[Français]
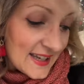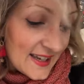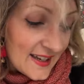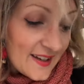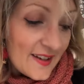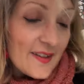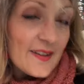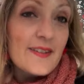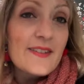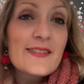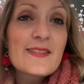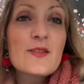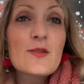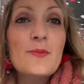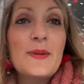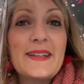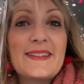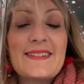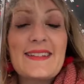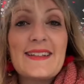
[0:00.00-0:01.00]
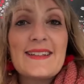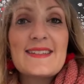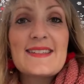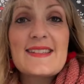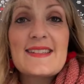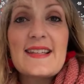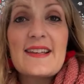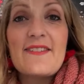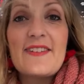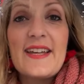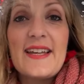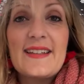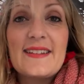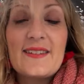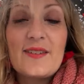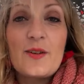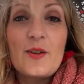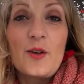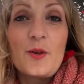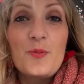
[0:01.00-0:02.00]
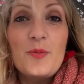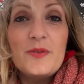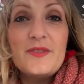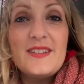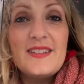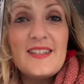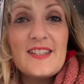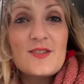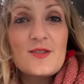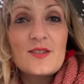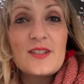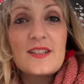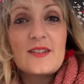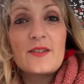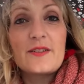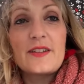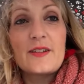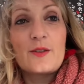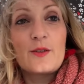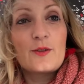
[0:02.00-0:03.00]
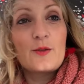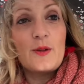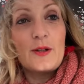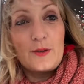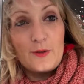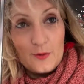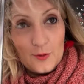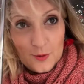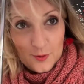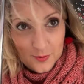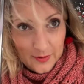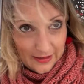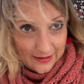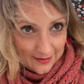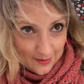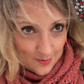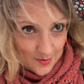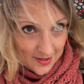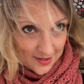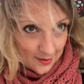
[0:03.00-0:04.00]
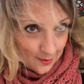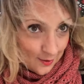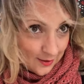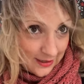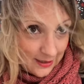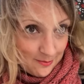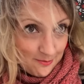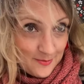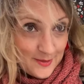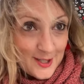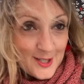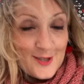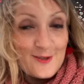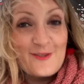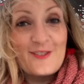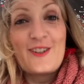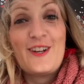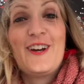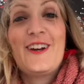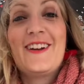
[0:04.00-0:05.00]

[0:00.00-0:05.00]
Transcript: Euh, ce matin, ça va être petit déjeuner dans un endroit trop chouette, oh, c'est horrible mes cheveux.